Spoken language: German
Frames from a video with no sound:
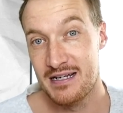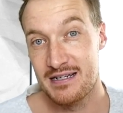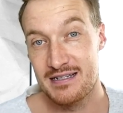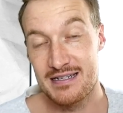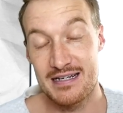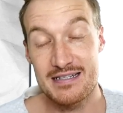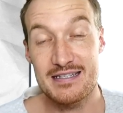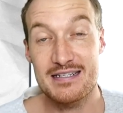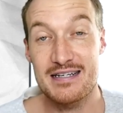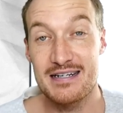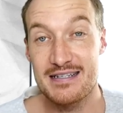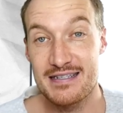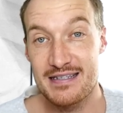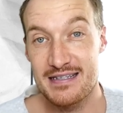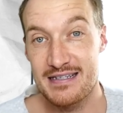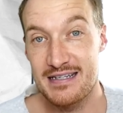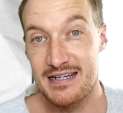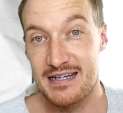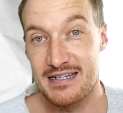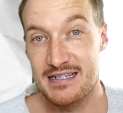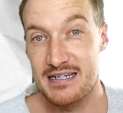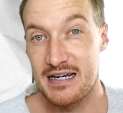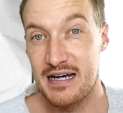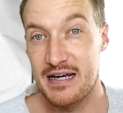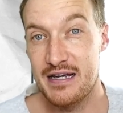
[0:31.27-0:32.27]
Das Ganze ist
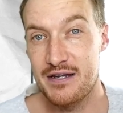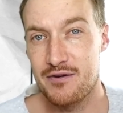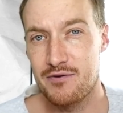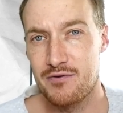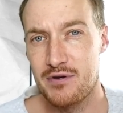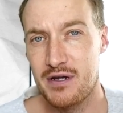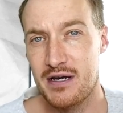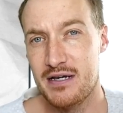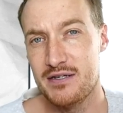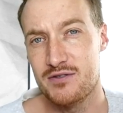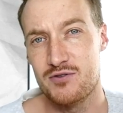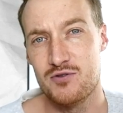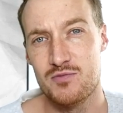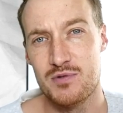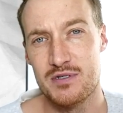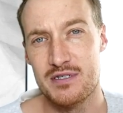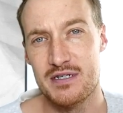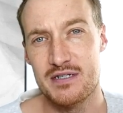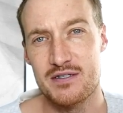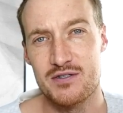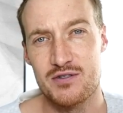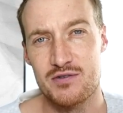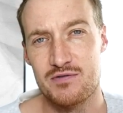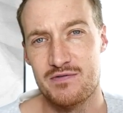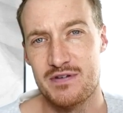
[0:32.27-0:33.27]
Latein und heißt
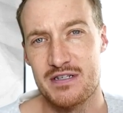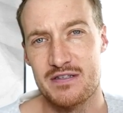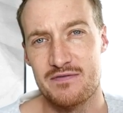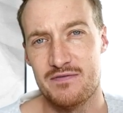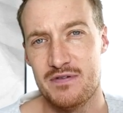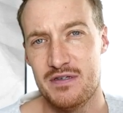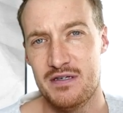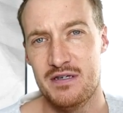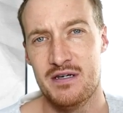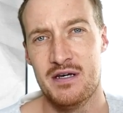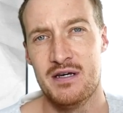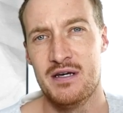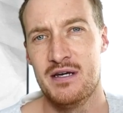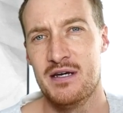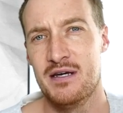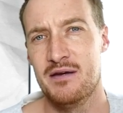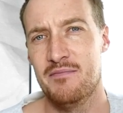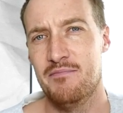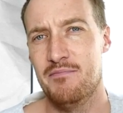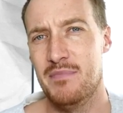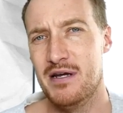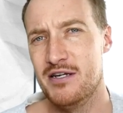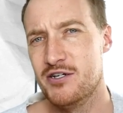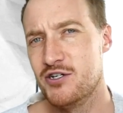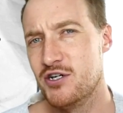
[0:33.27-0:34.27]
übersetzt sowas wie
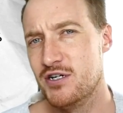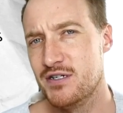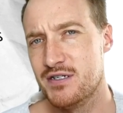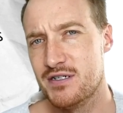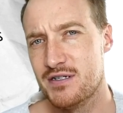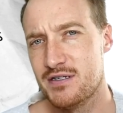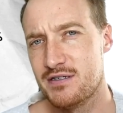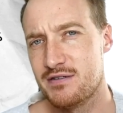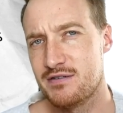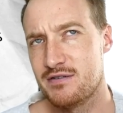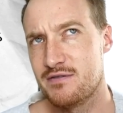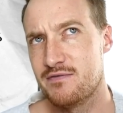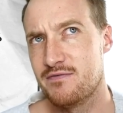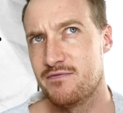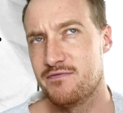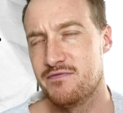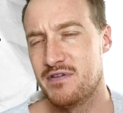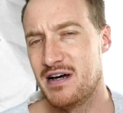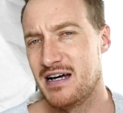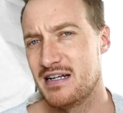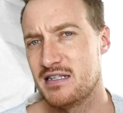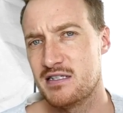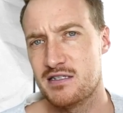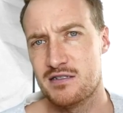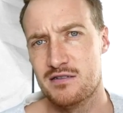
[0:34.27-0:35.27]
menschliches
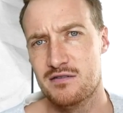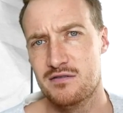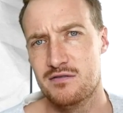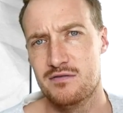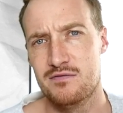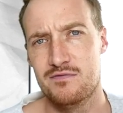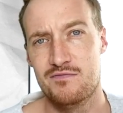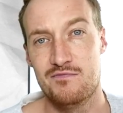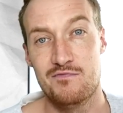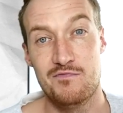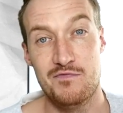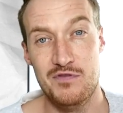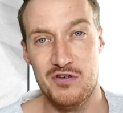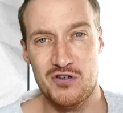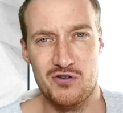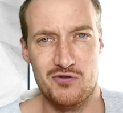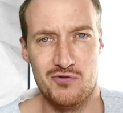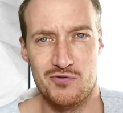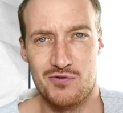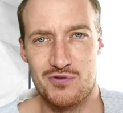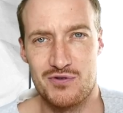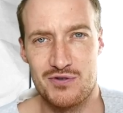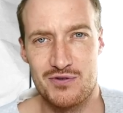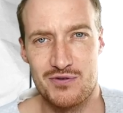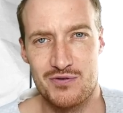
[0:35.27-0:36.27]

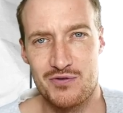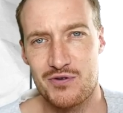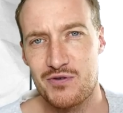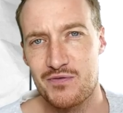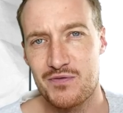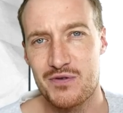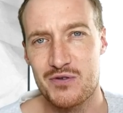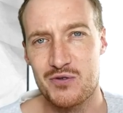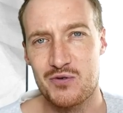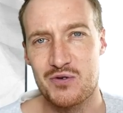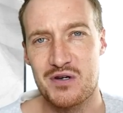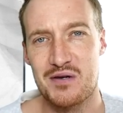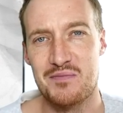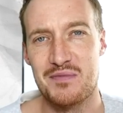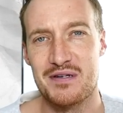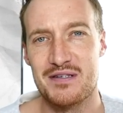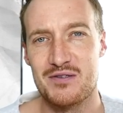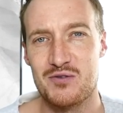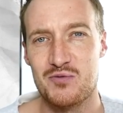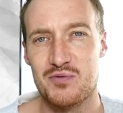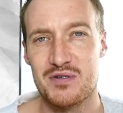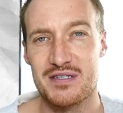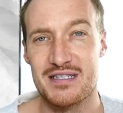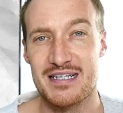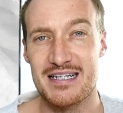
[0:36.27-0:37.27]
Warzenvirus. Irgendwie so kann man
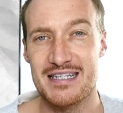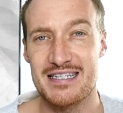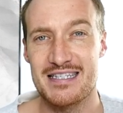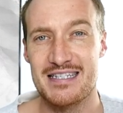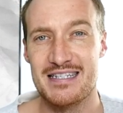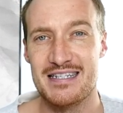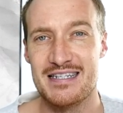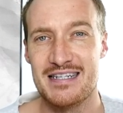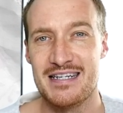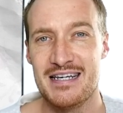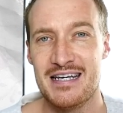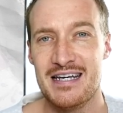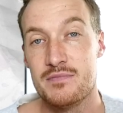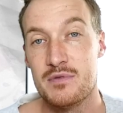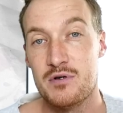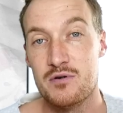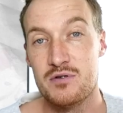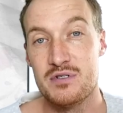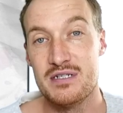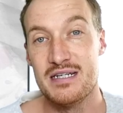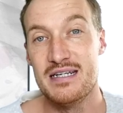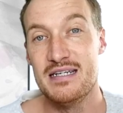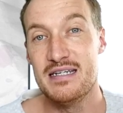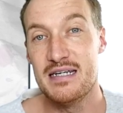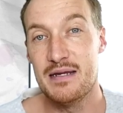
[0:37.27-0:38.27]
es übersetzen.
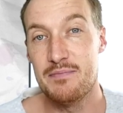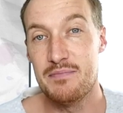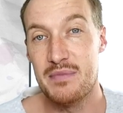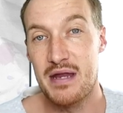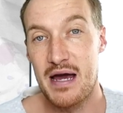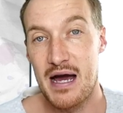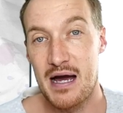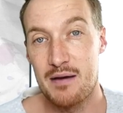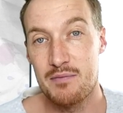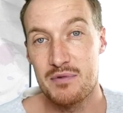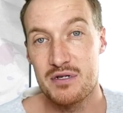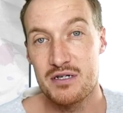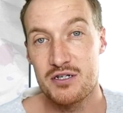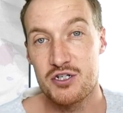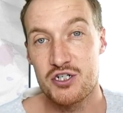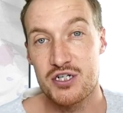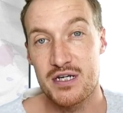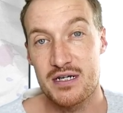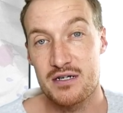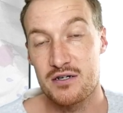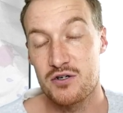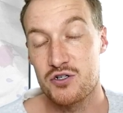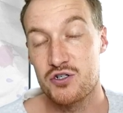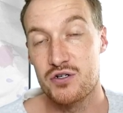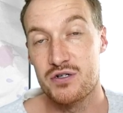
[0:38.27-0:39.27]
Und in dem Namen
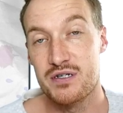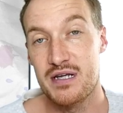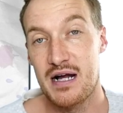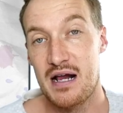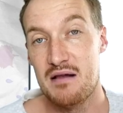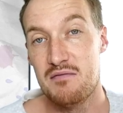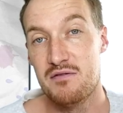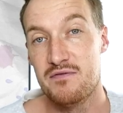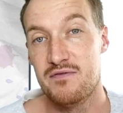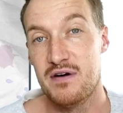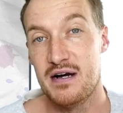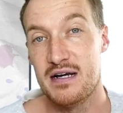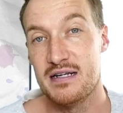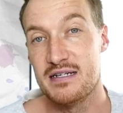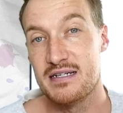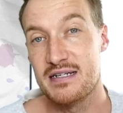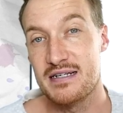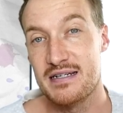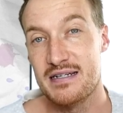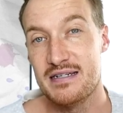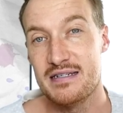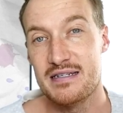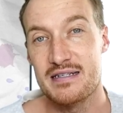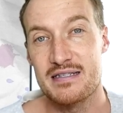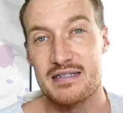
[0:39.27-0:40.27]
steckt auch schon die halbe Wahrheit
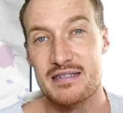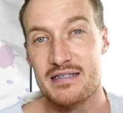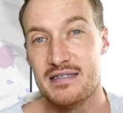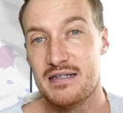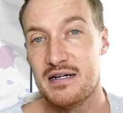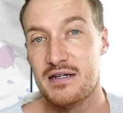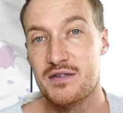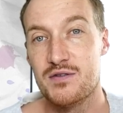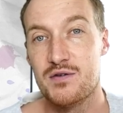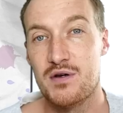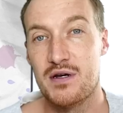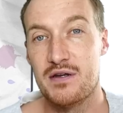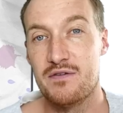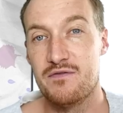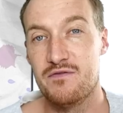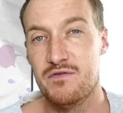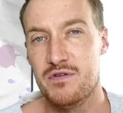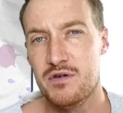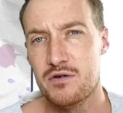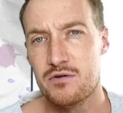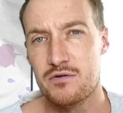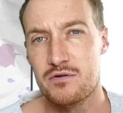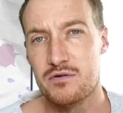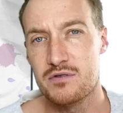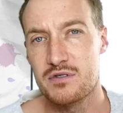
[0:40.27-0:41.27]
drin. Das ist also ein
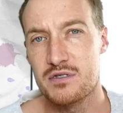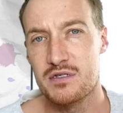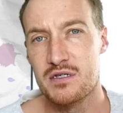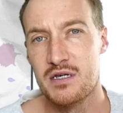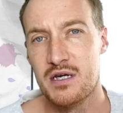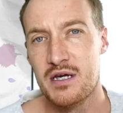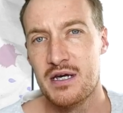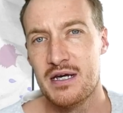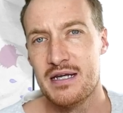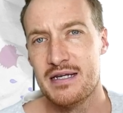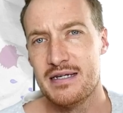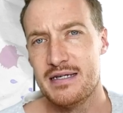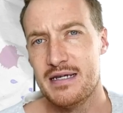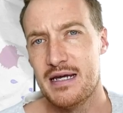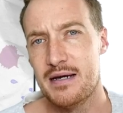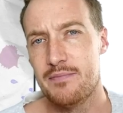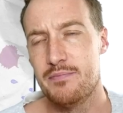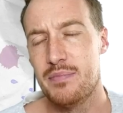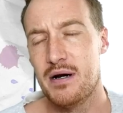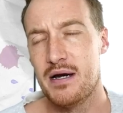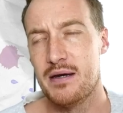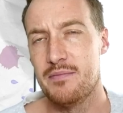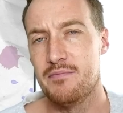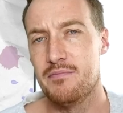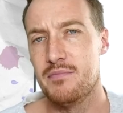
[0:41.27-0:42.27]
Virus, der
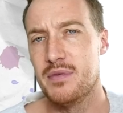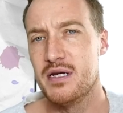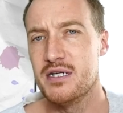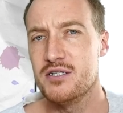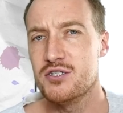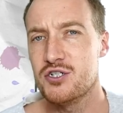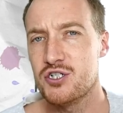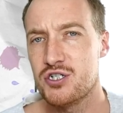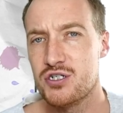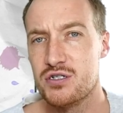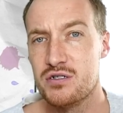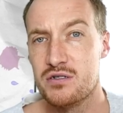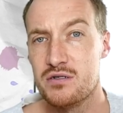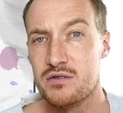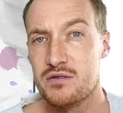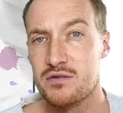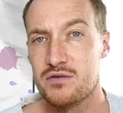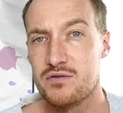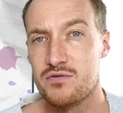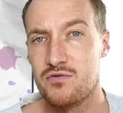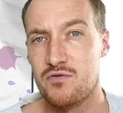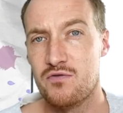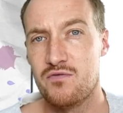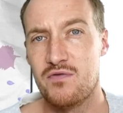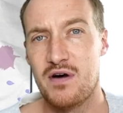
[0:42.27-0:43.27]
bei Menschen
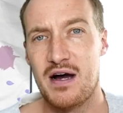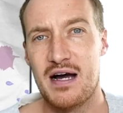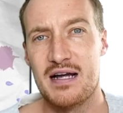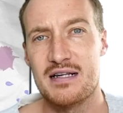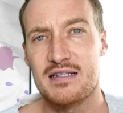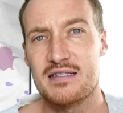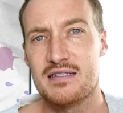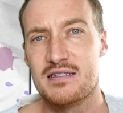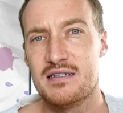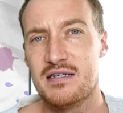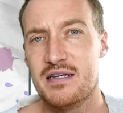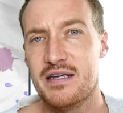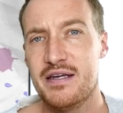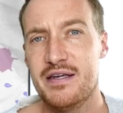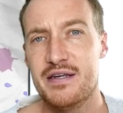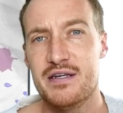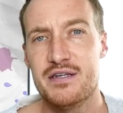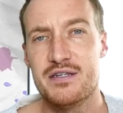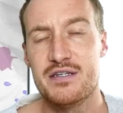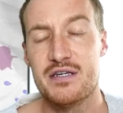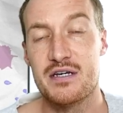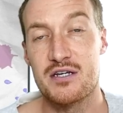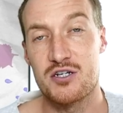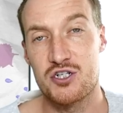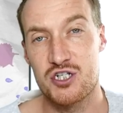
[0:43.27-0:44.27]
so
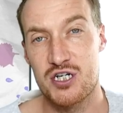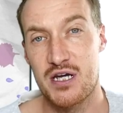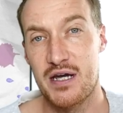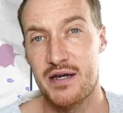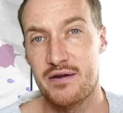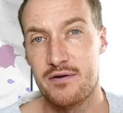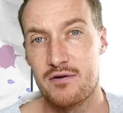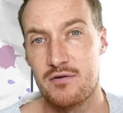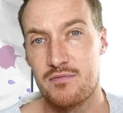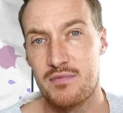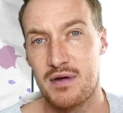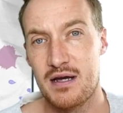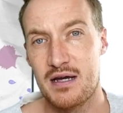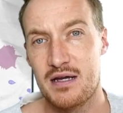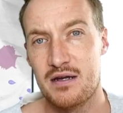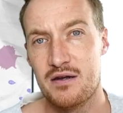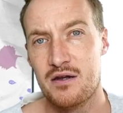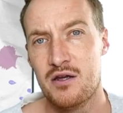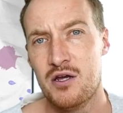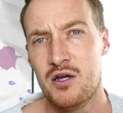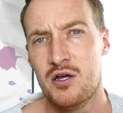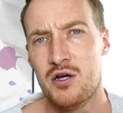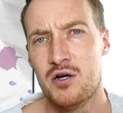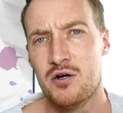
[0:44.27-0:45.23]
warzenähnliche Erscheinungen machen.